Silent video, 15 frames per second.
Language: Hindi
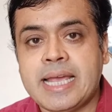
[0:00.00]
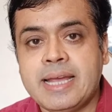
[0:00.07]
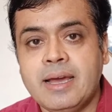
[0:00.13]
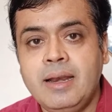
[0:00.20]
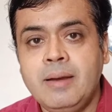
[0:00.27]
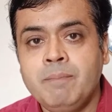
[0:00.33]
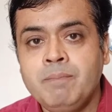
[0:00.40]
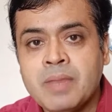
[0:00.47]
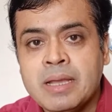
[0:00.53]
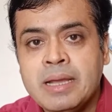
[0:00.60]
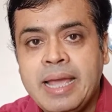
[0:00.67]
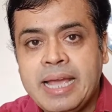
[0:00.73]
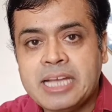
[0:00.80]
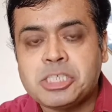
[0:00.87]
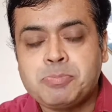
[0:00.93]
सहगल
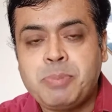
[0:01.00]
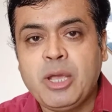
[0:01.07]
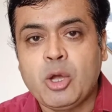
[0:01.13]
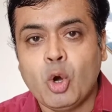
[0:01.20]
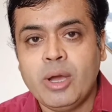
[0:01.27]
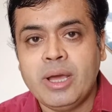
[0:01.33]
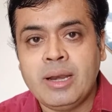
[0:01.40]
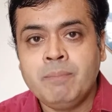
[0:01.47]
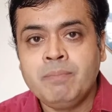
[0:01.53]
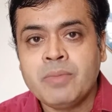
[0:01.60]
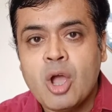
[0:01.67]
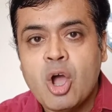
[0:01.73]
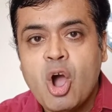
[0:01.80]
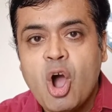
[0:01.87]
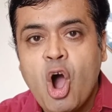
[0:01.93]
एसपी गोयल
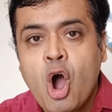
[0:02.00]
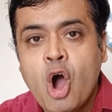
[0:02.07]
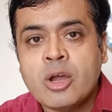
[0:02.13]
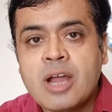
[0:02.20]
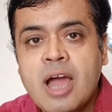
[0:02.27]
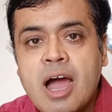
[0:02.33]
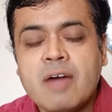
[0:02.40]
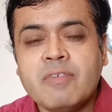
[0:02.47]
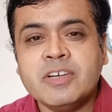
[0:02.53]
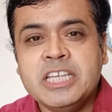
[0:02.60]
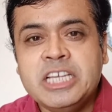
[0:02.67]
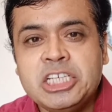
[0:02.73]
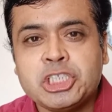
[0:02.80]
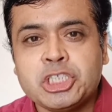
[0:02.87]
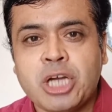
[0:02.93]
और
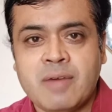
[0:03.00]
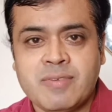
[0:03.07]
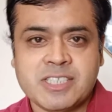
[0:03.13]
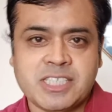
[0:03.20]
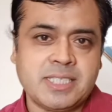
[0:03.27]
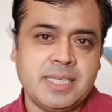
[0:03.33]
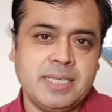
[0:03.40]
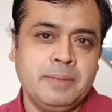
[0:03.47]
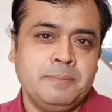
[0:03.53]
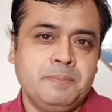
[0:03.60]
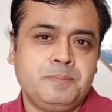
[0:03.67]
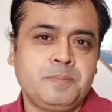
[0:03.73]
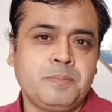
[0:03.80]
अवनीश अवस्थी